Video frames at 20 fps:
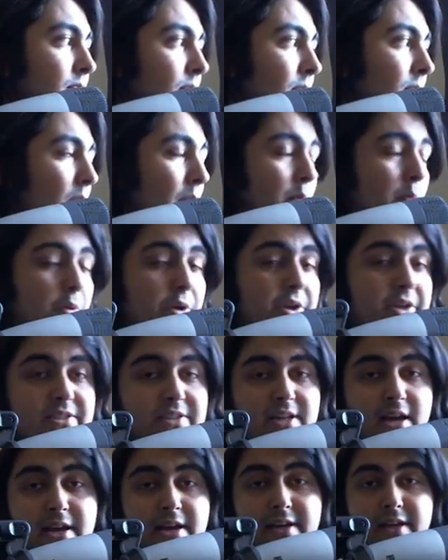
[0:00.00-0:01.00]
ama bu
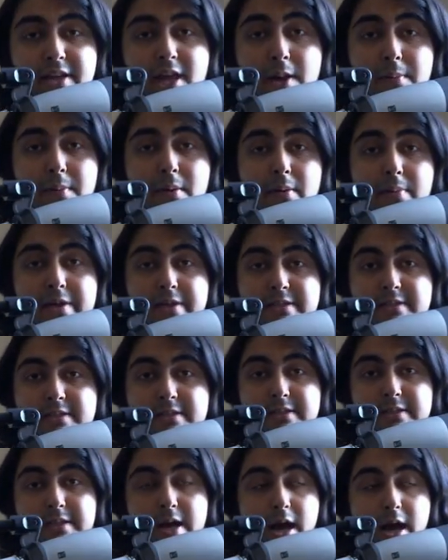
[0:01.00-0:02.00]
ikisini aynı anda
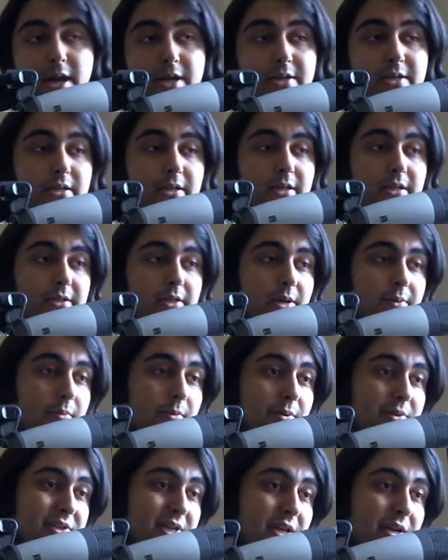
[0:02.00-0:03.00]
yapamayız. Aynı kanalda
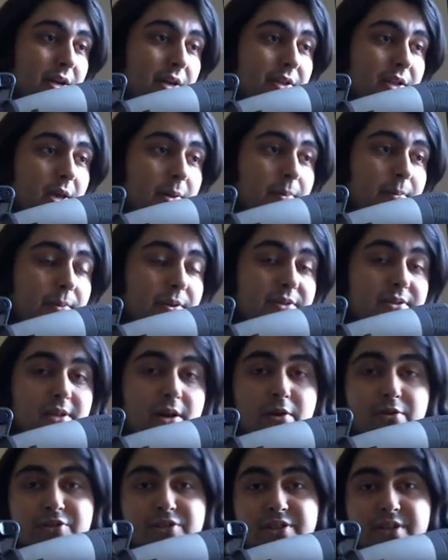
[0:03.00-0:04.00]
yapamayız, aynı anda yapamayız.
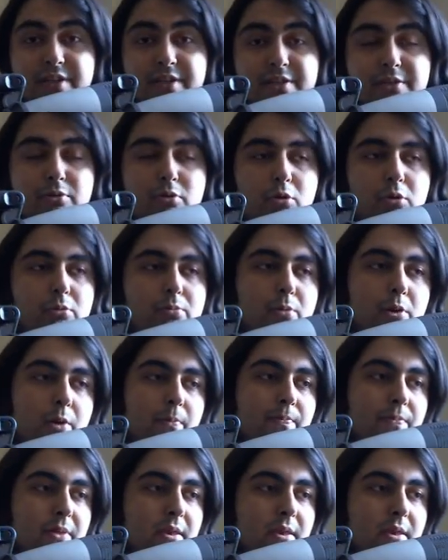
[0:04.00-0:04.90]
Daha önce denedik olmuyor.